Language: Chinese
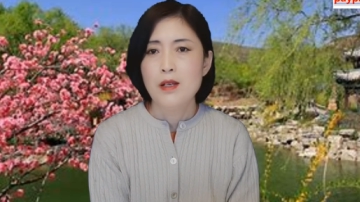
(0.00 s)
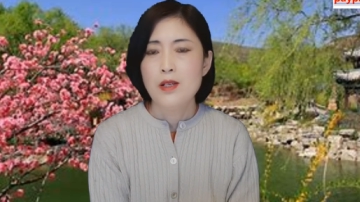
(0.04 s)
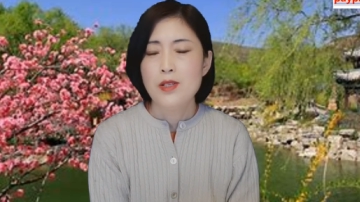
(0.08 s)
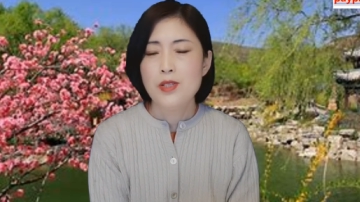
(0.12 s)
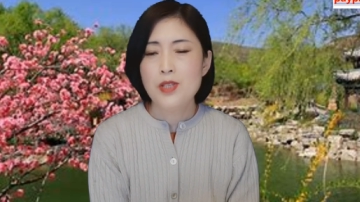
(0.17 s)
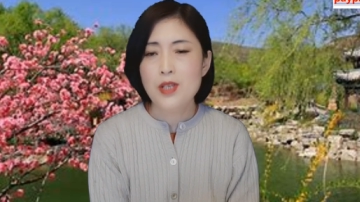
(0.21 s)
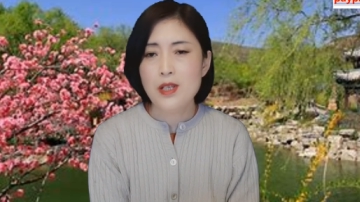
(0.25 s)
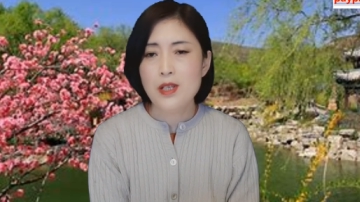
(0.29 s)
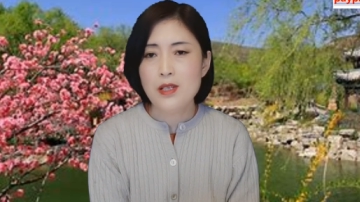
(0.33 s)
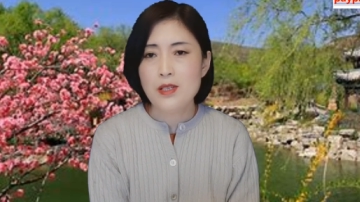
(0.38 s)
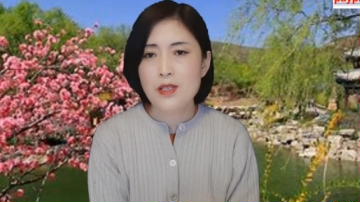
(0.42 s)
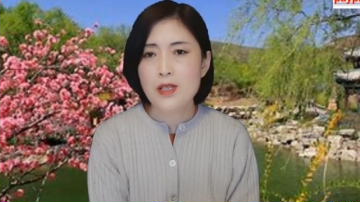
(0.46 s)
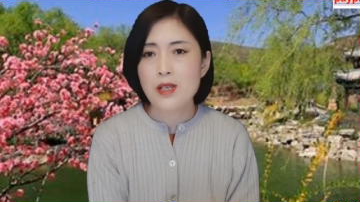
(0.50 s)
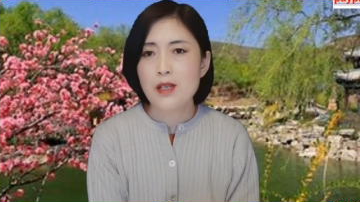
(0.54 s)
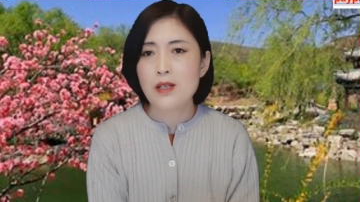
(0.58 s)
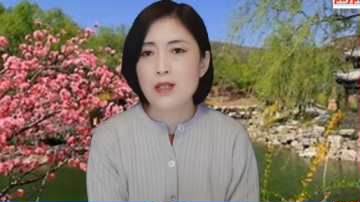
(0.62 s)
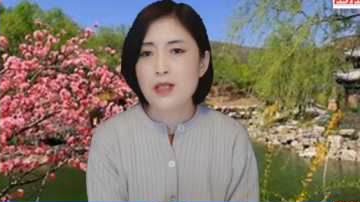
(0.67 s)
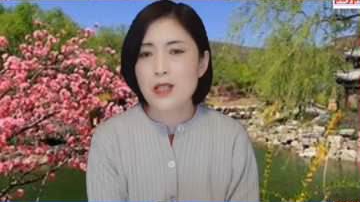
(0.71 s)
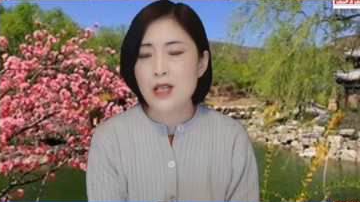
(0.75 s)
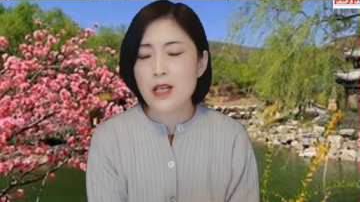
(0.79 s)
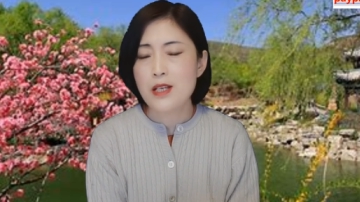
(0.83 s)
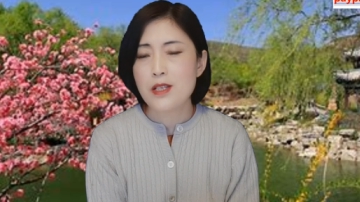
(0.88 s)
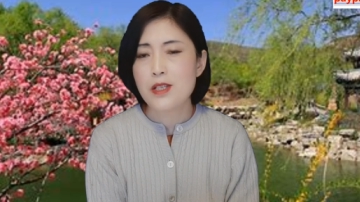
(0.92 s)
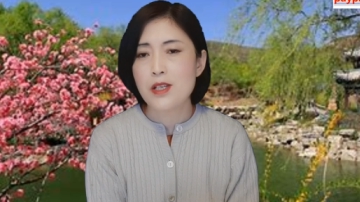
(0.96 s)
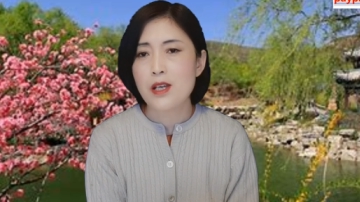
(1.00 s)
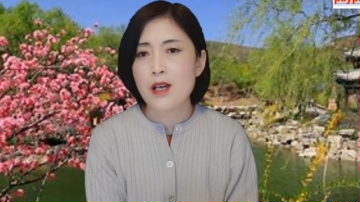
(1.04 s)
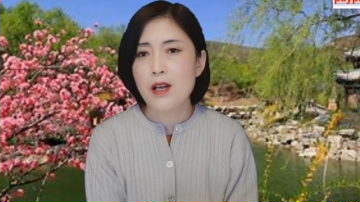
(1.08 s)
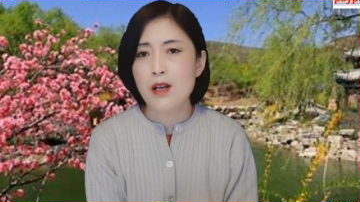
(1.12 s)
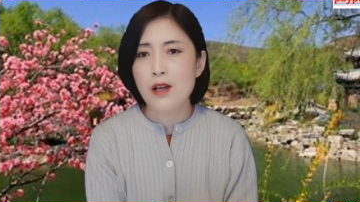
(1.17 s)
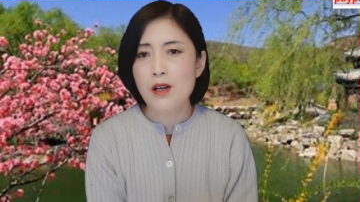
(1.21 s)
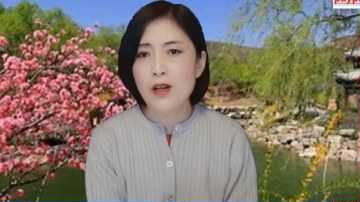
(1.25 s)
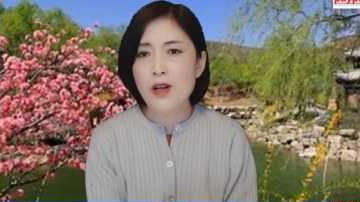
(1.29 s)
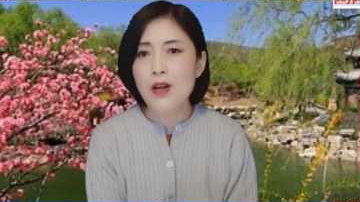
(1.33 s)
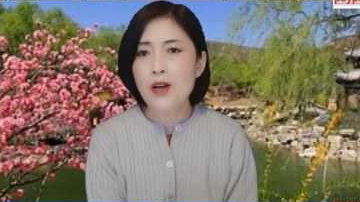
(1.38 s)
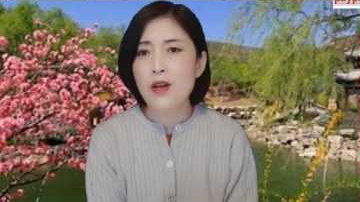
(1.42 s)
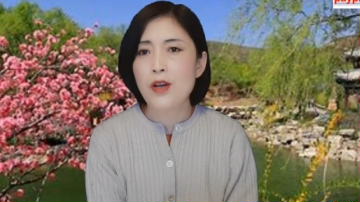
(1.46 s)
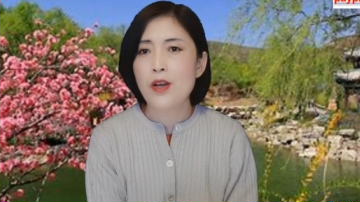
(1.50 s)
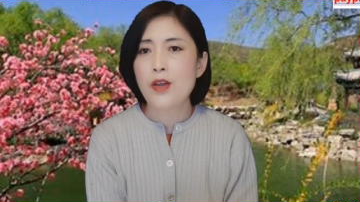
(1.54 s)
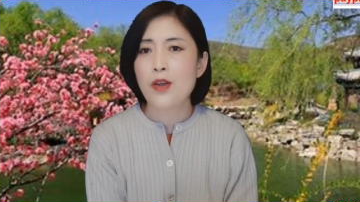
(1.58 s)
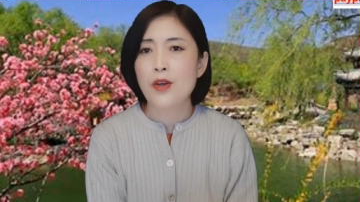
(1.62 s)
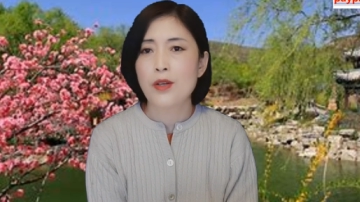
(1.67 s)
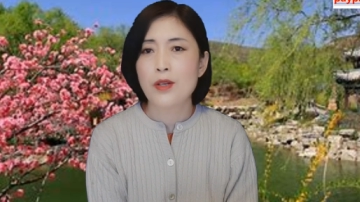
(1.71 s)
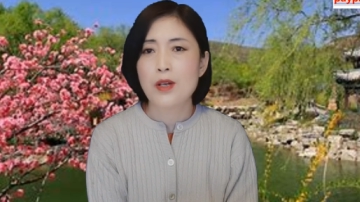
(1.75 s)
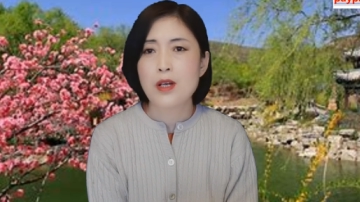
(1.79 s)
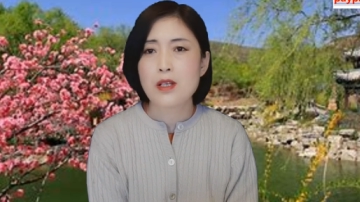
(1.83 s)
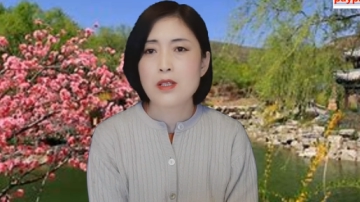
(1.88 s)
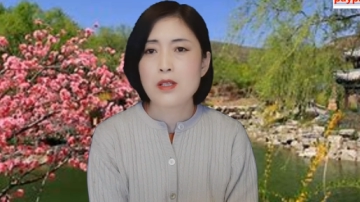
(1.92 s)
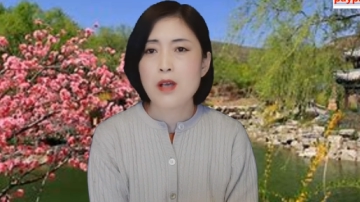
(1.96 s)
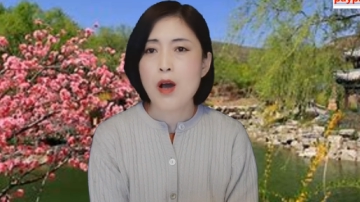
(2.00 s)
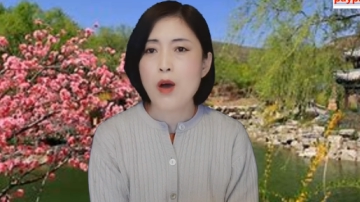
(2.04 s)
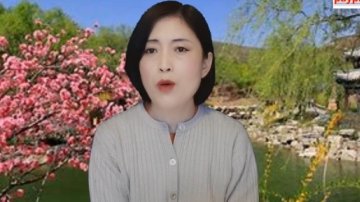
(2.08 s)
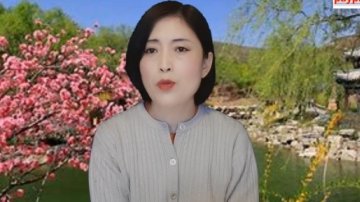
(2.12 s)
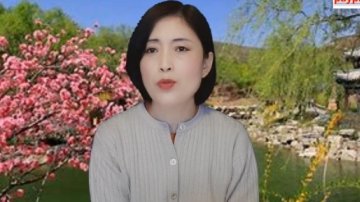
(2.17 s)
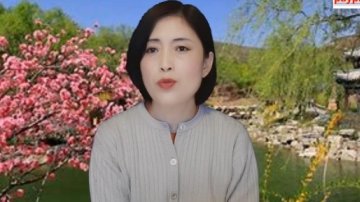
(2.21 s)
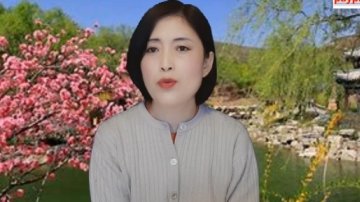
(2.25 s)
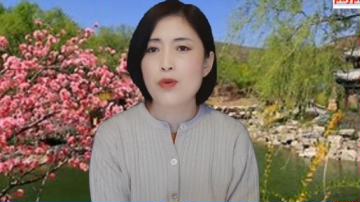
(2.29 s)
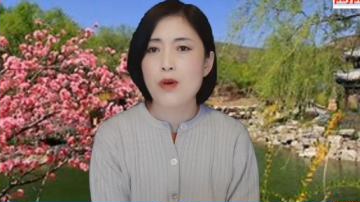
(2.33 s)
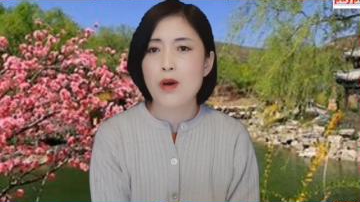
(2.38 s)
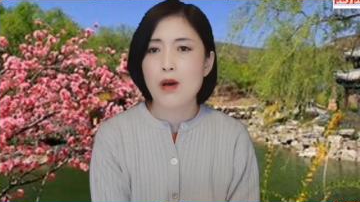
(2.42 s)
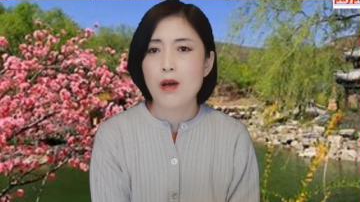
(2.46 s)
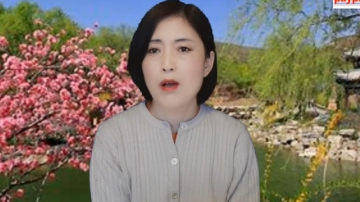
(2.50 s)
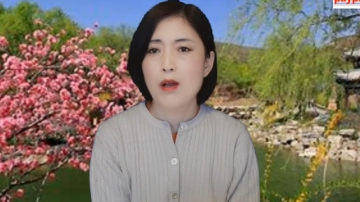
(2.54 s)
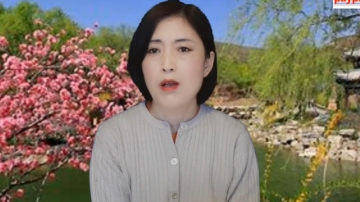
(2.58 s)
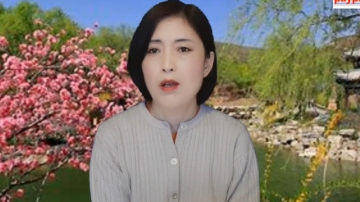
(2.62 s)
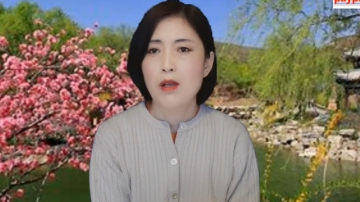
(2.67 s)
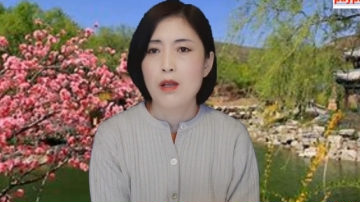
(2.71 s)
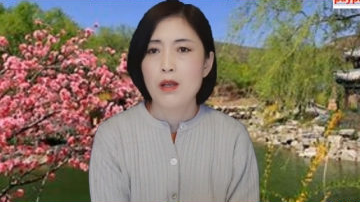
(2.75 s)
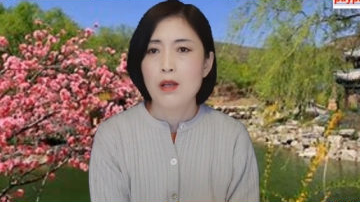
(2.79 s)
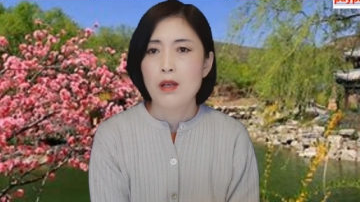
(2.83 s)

进行这些恶劣的操作，